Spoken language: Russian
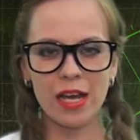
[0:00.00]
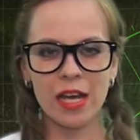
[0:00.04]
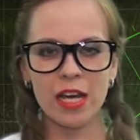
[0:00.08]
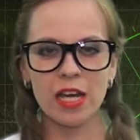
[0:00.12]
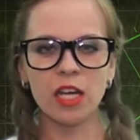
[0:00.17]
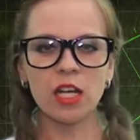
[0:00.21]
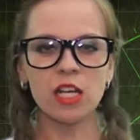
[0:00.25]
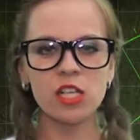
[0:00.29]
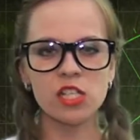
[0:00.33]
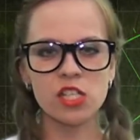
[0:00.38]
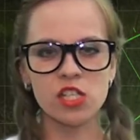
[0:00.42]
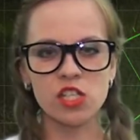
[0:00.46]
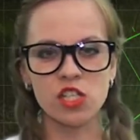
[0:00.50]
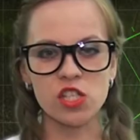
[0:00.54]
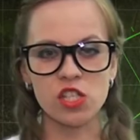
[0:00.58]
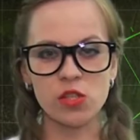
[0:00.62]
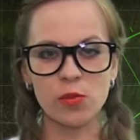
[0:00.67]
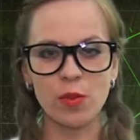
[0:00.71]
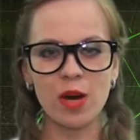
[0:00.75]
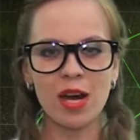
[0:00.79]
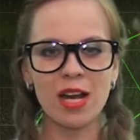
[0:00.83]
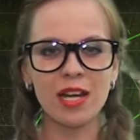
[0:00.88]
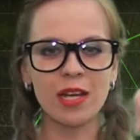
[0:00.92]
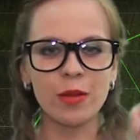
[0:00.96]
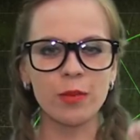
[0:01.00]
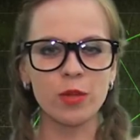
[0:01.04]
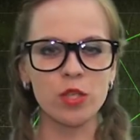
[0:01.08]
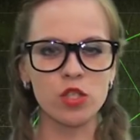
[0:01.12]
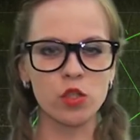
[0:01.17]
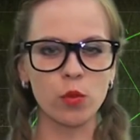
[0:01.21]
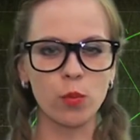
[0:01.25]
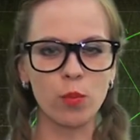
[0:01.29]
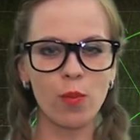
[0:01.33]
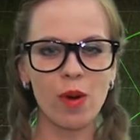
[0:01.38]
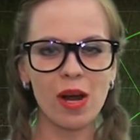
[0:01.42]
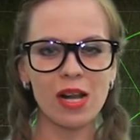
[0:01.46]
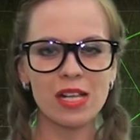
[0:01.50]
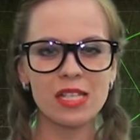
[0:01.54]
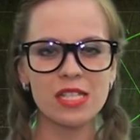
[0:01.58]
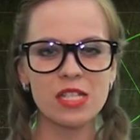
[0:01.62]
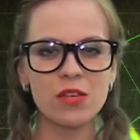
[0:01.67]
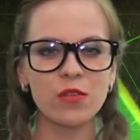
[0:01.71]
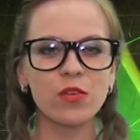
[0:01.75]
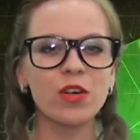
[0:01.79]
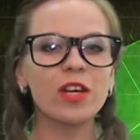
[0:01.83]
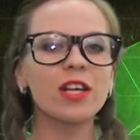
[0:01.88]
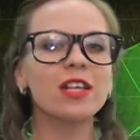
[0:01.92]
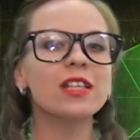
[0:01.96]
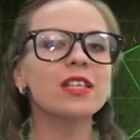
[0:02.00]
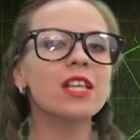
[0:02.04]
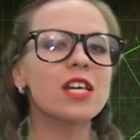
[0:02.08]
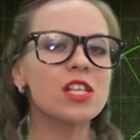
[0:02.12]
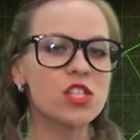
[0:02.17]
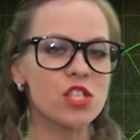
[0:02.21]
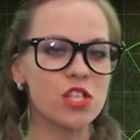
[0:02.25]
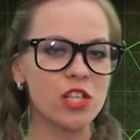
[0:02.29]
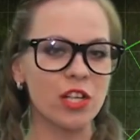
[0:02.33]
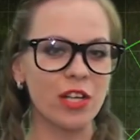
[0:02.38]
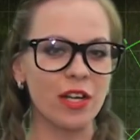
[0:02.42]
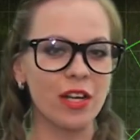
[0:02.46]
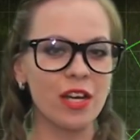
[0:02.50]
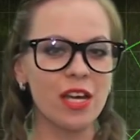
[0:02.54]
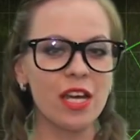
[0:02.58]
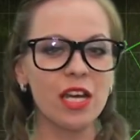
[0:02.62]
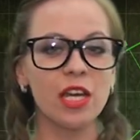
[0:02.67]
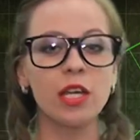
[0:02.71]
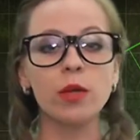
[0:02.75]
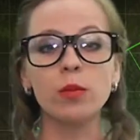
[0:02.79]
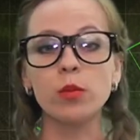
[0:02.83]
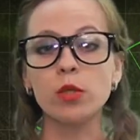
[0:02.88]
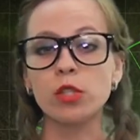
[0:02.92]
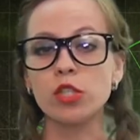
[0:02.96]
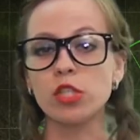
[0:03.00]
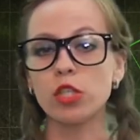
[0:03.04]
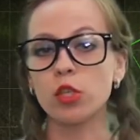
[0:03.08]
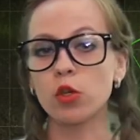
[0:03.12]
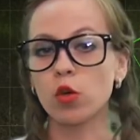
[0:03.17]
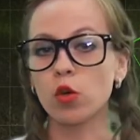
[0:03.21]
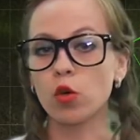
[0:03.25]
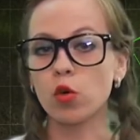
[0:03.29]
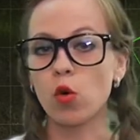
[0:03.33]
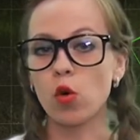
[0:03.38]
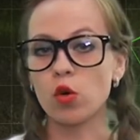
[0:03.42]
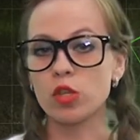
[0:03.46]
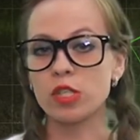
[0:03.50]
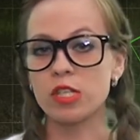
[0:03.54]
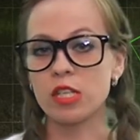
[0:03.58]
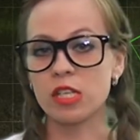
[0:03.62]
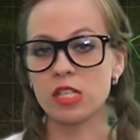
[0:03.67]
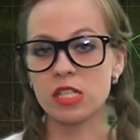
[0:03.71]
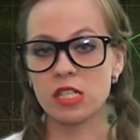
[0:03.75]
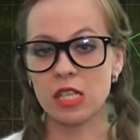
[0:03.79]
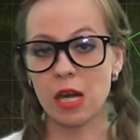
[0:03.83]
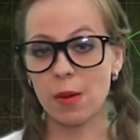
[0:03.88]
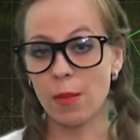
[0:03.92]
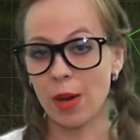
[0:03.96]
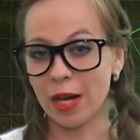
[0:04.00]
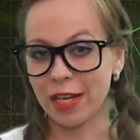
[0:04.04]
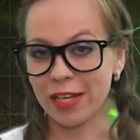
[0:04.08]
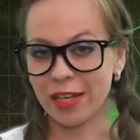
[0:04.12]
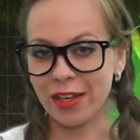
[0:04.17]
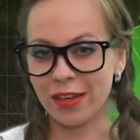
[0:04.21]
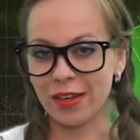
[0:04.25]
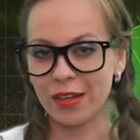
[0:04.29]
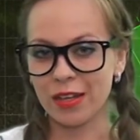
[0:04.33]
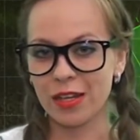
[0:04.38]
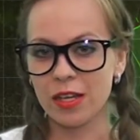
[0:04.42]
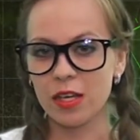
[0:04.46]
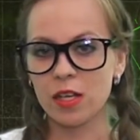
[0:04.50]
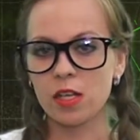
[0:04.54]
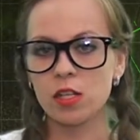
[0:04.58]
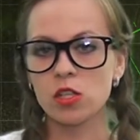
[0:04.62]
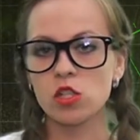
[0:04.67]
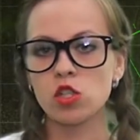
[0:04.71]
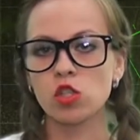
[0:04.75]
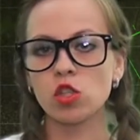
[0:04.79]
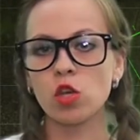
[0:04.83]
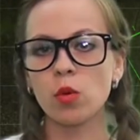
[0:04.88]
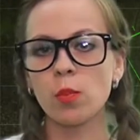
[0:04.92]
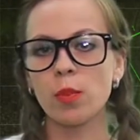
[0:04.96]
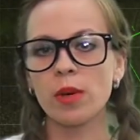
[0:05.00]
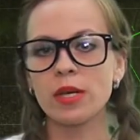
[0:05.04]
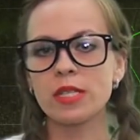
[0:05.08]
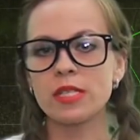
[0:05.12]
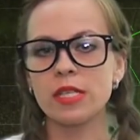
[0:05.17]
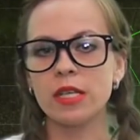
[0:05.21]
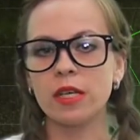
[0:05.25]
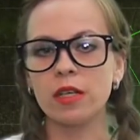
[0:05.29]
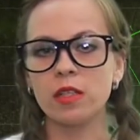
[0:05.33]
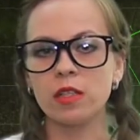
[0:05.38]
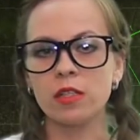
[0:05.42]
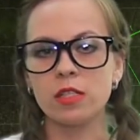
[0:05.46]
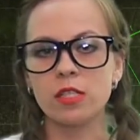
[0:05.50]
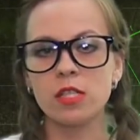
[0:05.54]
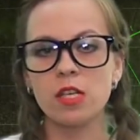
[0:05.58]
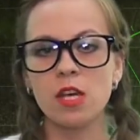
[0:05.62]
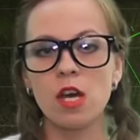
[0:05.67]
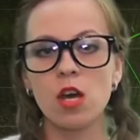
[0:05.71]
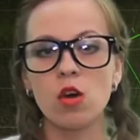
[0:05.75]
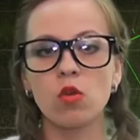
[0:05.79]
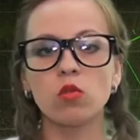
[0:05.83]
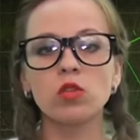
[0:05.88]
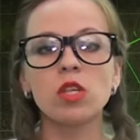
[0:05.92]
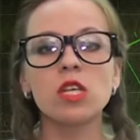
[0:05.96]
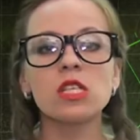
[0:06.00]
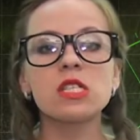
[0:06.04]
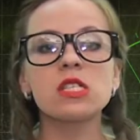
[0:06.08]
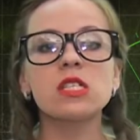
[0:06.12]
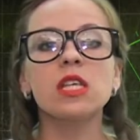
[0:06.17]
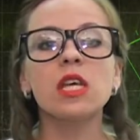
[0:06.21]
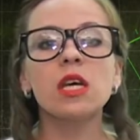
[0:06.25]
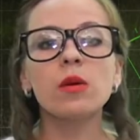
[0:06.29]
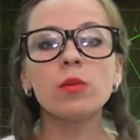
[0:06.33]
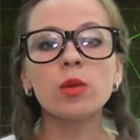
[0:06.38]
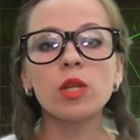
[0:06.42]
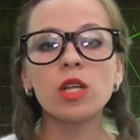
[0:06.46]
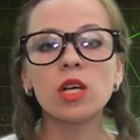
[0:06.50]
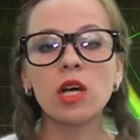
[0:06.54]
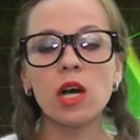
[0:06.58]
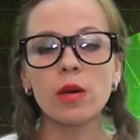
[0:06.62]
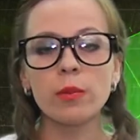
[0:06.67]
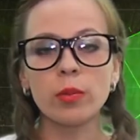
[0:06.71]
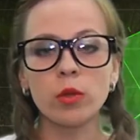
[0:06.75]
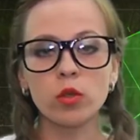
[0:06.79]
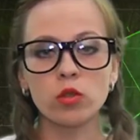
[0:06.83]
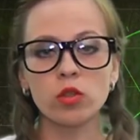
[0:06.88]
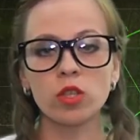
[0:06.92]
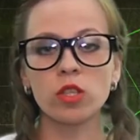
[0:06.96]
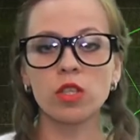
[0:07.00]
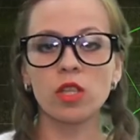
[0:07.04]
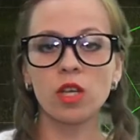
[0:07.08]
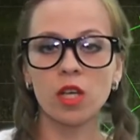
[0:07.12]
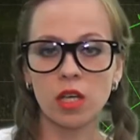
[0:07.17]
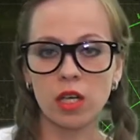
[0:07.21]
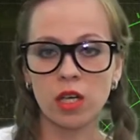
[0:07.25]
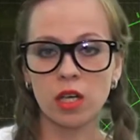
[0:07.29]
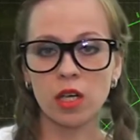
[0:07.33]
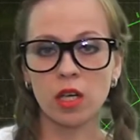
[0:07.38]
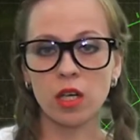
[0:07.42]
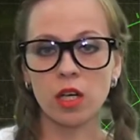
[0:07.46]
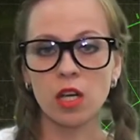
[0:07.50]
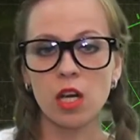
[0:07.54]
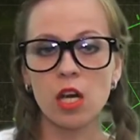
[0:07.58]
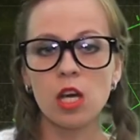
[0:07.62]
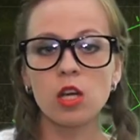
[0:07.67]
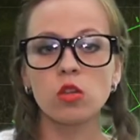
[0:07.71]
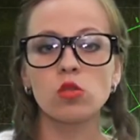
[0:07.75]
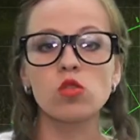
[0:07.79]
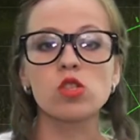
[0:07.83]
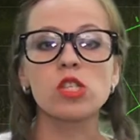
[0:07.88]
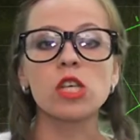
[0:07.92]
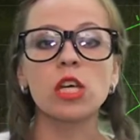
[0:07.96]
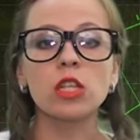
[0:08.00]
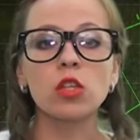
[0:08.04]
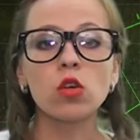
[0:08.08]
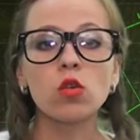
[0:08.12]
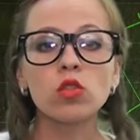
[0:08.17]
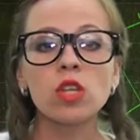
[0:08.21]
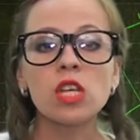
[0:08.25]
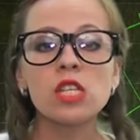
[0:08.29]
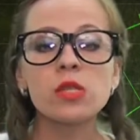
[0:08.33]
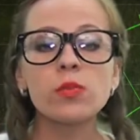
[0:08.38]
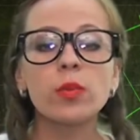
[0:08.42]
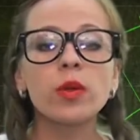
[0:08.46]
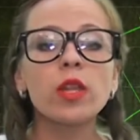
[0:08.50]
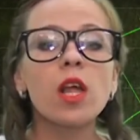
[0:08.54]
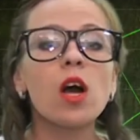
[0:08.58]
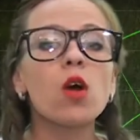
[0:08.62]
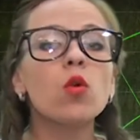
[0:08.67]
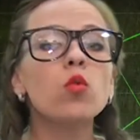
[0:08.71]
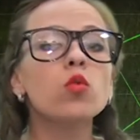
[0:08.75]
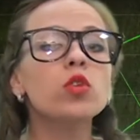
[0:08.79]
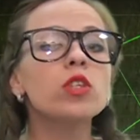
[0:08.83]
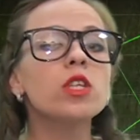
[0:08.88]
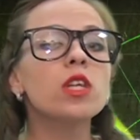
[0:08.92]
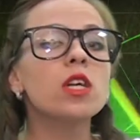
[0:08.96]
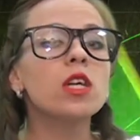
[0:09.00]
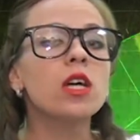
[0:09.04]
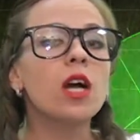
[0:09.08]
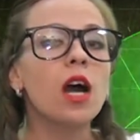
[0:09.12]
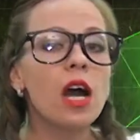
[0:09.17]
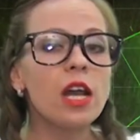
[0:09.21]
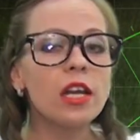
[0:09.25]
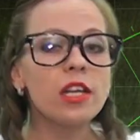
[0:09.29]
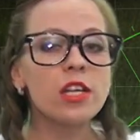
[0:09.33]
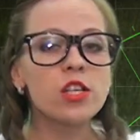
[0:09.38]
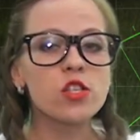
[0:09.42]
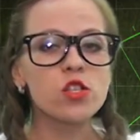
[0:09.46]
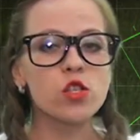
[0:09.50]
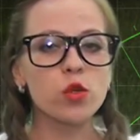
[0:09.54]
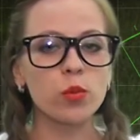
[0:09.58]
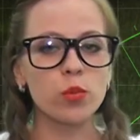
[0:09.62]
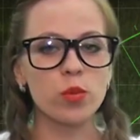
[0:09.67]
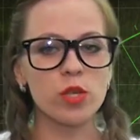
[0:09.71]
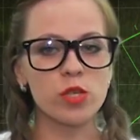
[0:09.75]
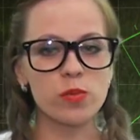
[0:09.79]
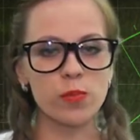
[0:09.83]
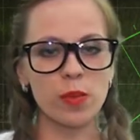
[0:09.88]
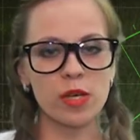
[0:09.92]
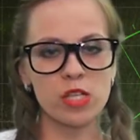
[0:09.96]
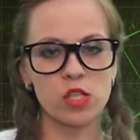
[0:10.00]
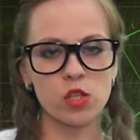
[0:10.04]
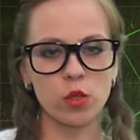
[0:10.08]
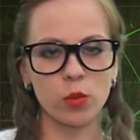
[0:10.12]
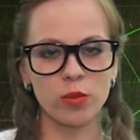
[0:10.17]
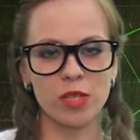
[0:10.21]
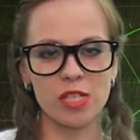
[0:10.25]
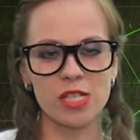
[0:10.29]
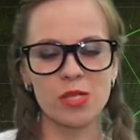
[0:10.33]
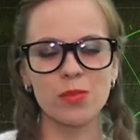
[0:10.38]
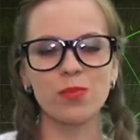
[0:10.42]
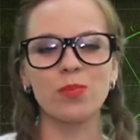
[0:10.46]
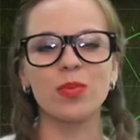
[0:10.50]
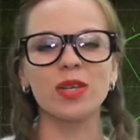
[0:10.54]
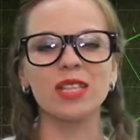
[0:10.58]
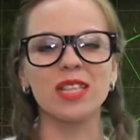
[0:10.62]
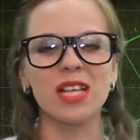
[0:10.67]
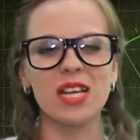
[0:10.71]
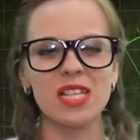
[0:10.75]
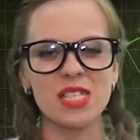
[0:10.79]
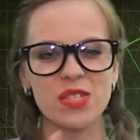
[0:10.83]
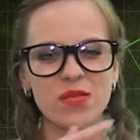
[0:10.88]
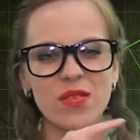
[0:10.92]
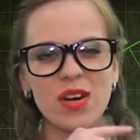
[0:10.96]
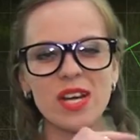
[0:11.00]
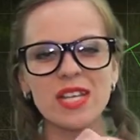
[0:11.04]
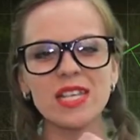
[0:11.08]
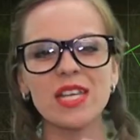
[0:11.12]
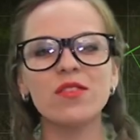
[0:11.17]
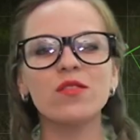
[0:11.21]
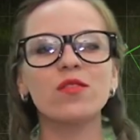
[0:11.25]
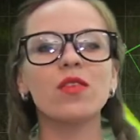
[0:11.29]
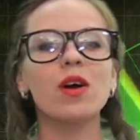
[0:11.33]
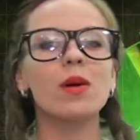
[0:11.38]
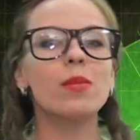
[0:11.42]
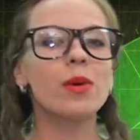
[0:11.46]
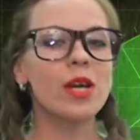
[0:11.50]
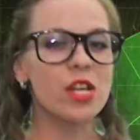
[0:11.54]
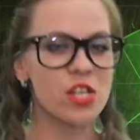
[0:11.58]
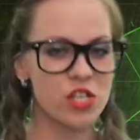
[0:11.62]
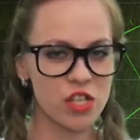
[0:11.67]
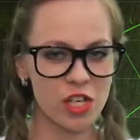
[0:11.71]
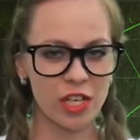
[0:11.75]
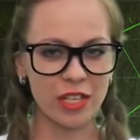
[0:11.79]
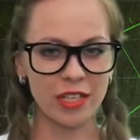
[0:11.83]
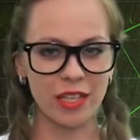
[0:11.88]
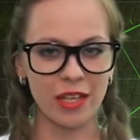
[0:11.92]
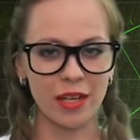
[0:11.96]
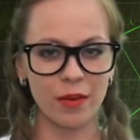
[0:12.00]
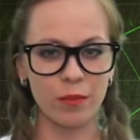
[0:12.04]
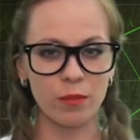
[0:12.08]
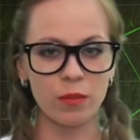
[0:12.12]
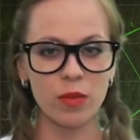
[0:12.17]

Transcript: или зажимали между пальцев карандаши, имитируя когти Росомахи – что поделать, у нас не было компьютерных игр, но зато у нас была уникальная суперспособность под названием «Воображение».